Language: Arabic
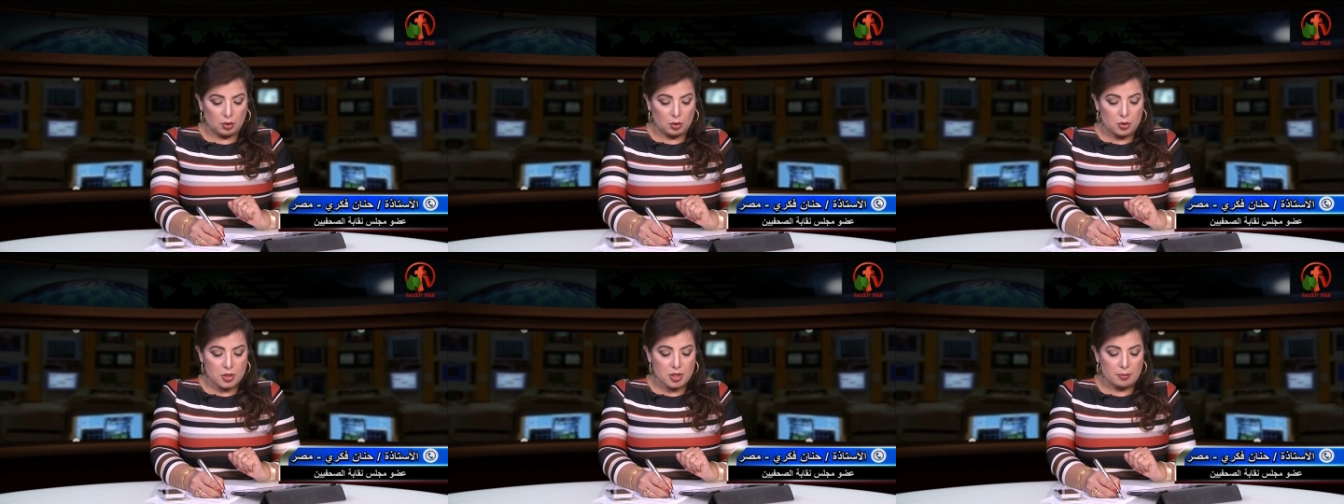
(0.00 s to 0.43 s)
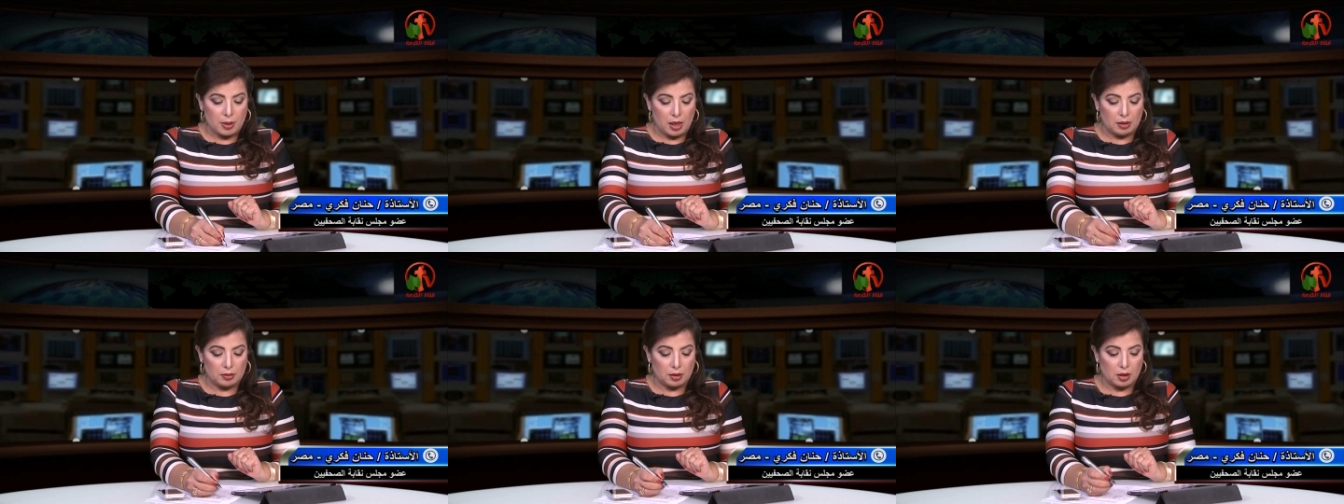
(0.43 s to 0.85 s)
جزء
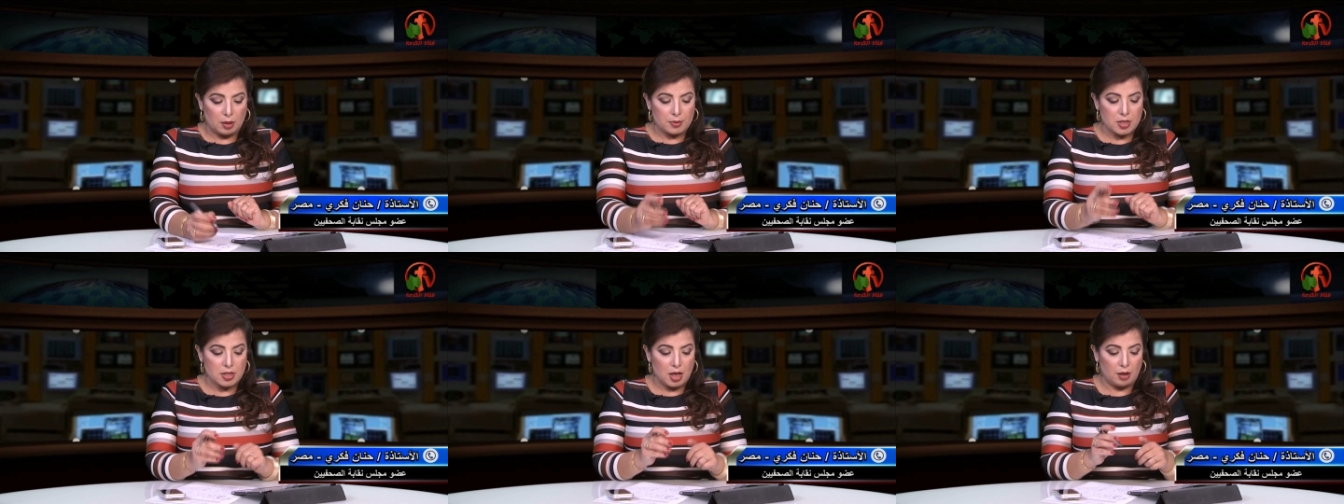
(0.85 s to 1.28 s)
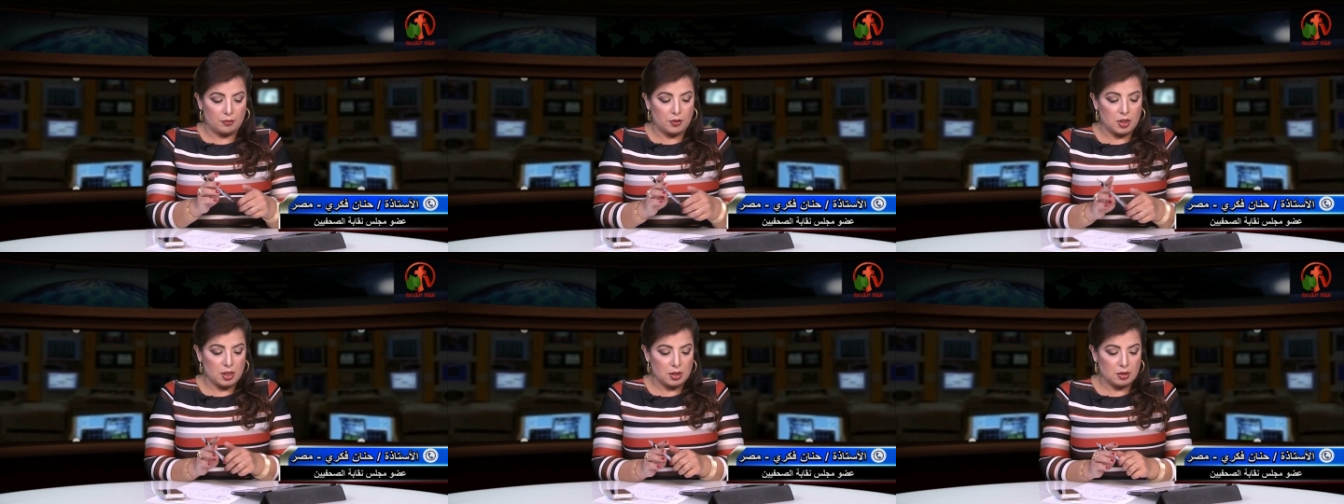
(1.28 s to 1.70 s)
بقى نقابه
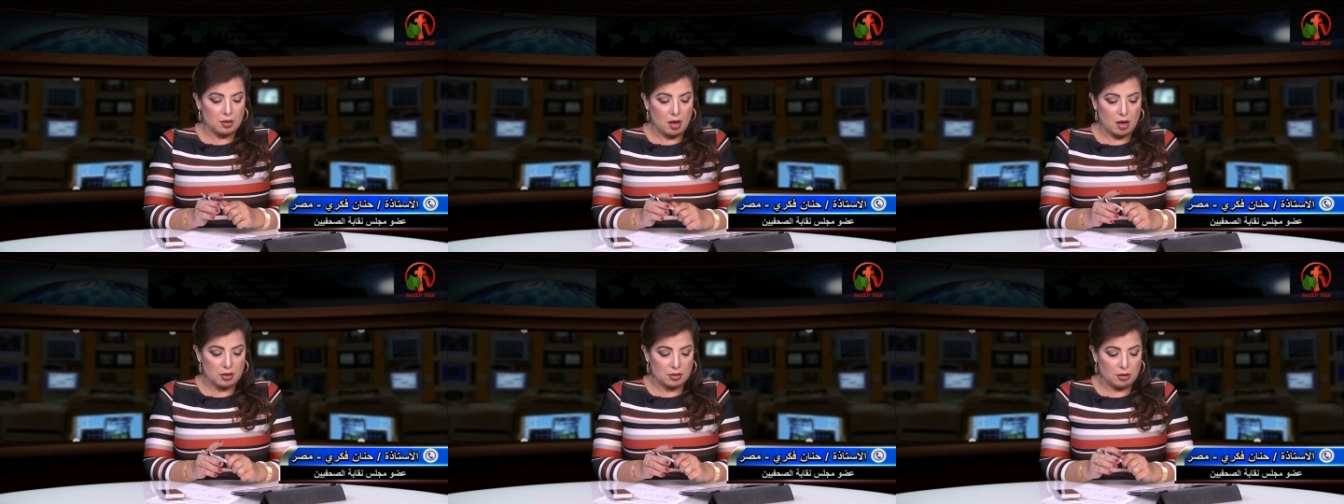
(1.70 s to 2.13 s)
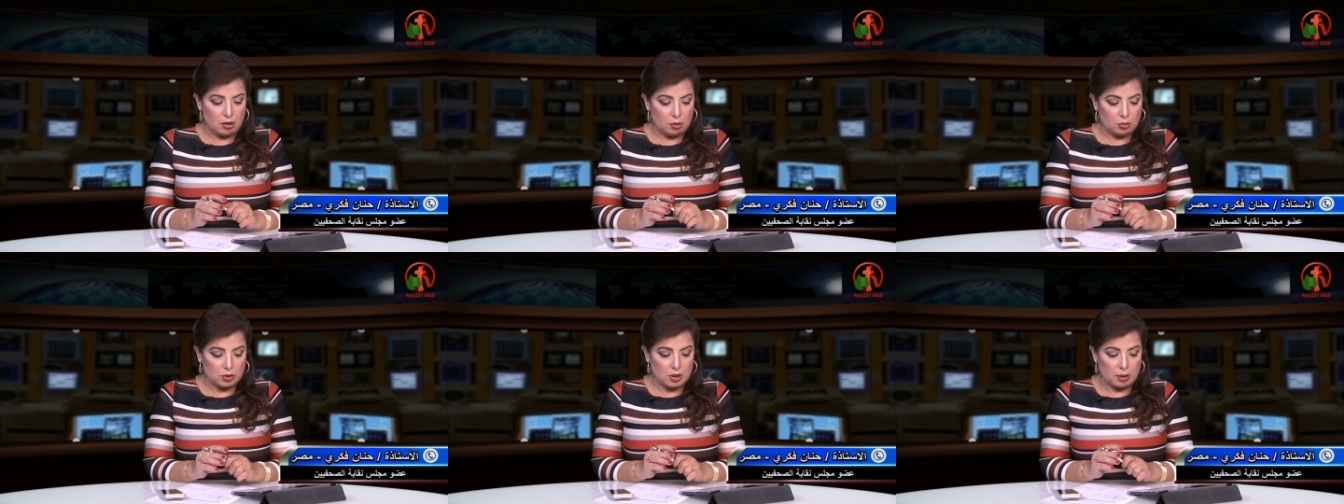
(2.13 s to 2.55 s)
الصحفيين النهارده
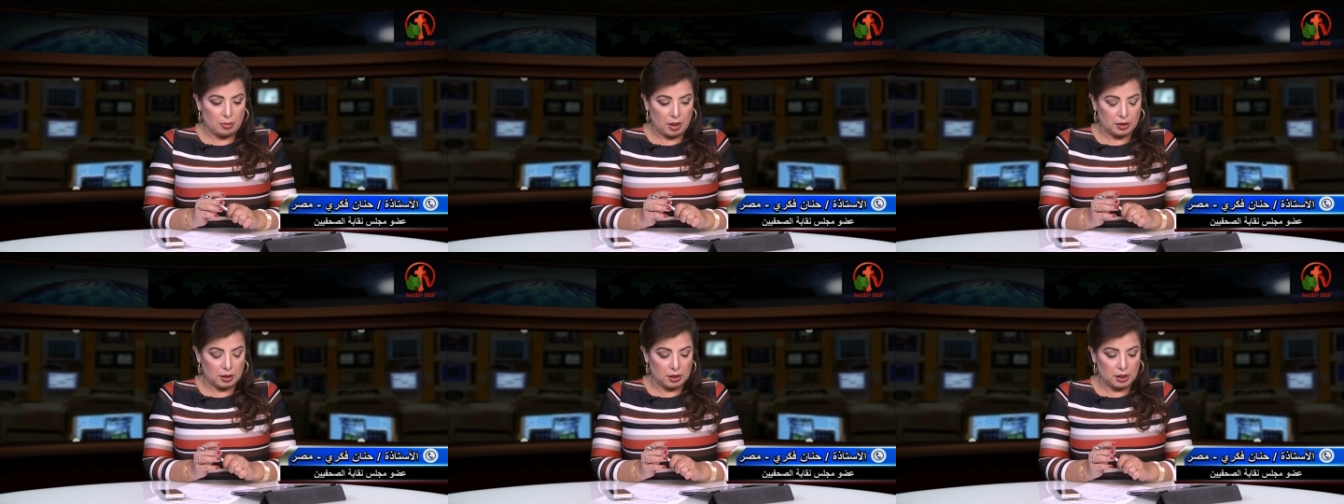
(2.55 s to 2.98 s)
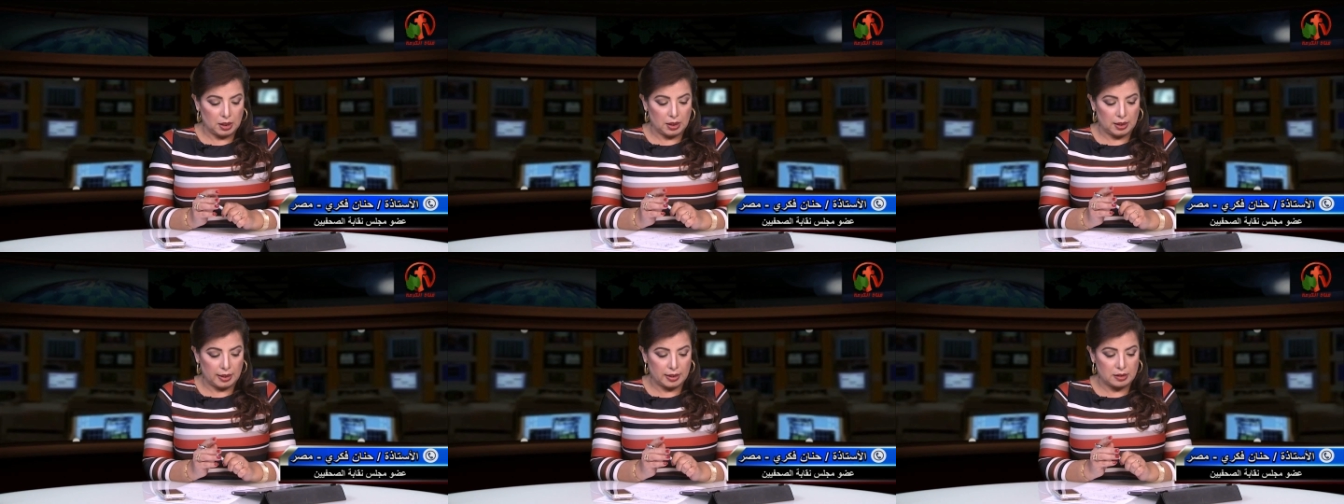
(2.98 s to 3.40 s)
وطبعا
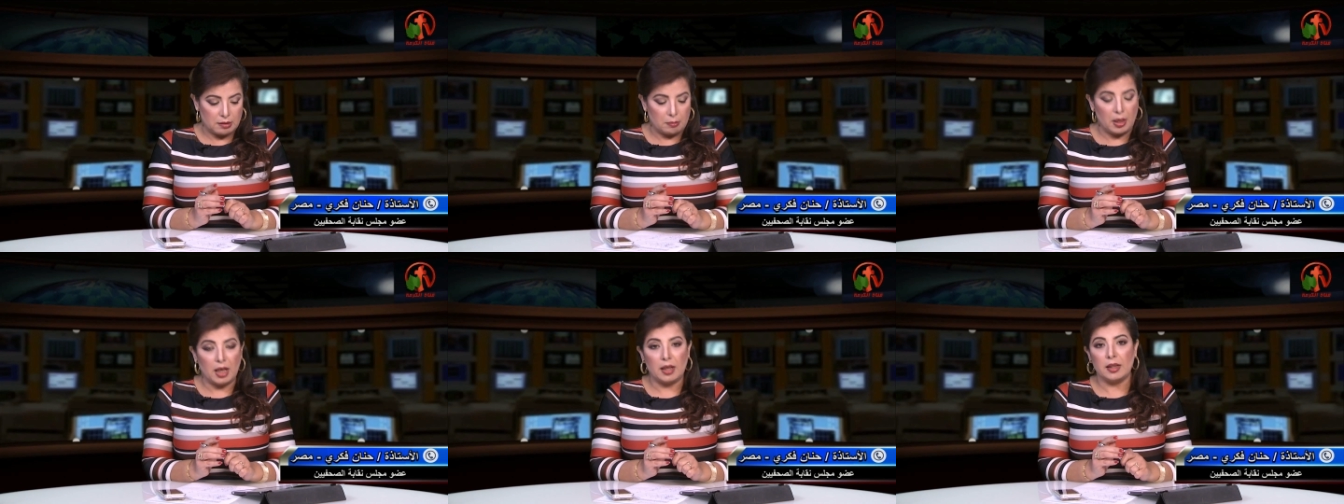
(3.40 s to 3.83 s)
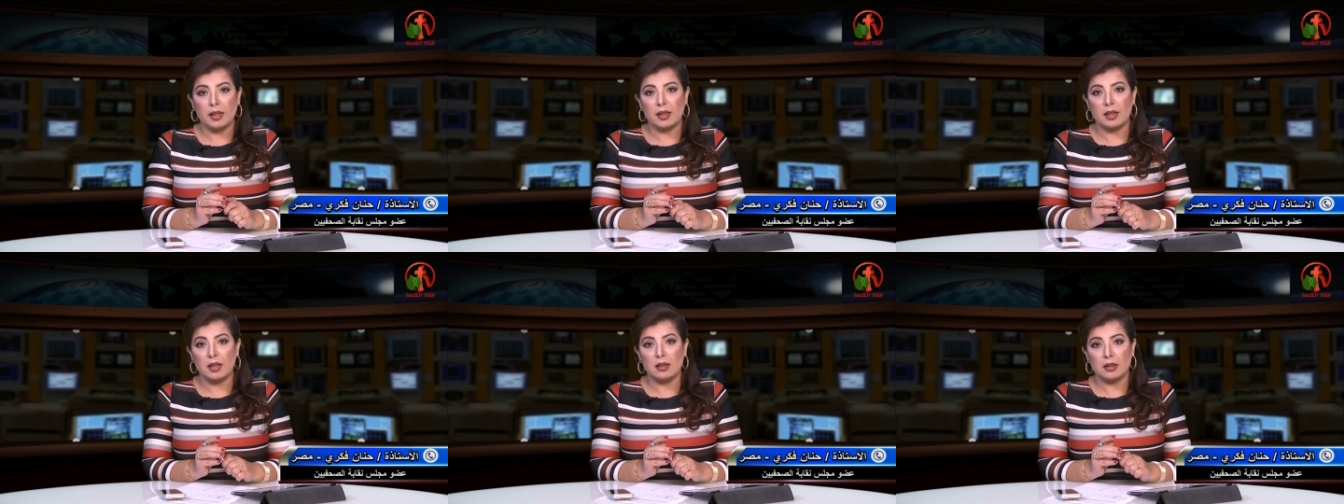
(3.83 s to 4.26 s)
الاجتماع اللي
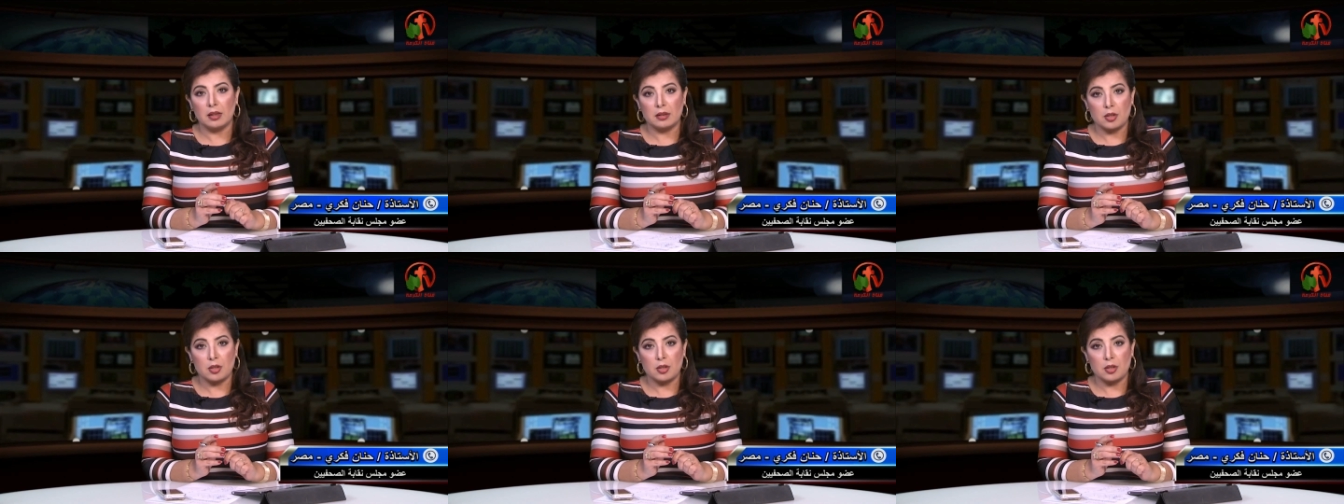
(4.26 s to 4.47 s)
كان